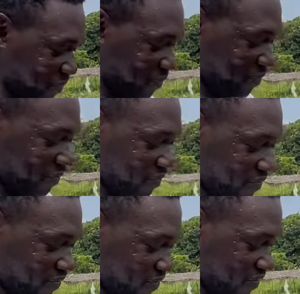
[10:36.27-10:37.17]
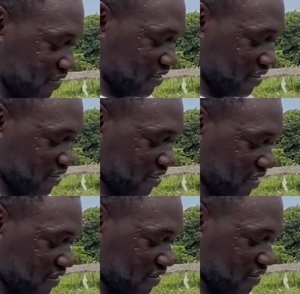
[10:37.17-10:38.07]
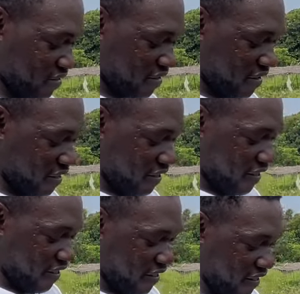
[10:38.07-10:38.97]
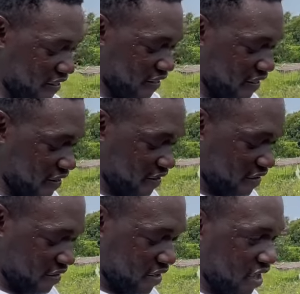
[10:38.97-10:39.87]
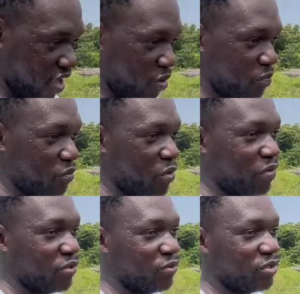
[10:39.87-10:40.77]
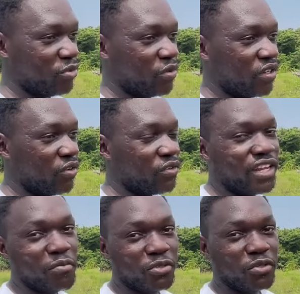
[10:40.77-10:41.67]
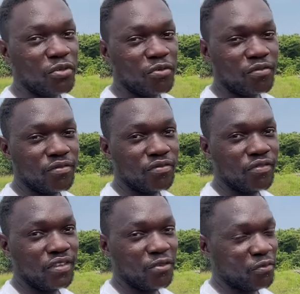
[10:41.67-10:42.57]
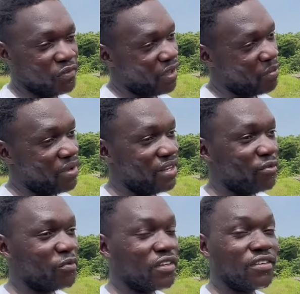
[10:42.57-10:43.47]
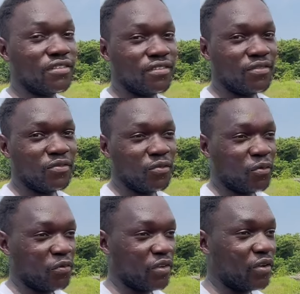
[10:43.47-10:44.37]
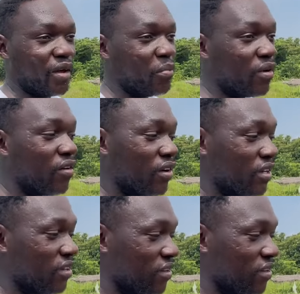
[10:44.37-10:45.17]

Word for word: Donc vous êtes là euh, tout le temps, tous les jours dans la semaine Bah pas tous les jours. Hein. Quand il a besoin de nous, il nous fait appel et on vient. On vient, on apprend et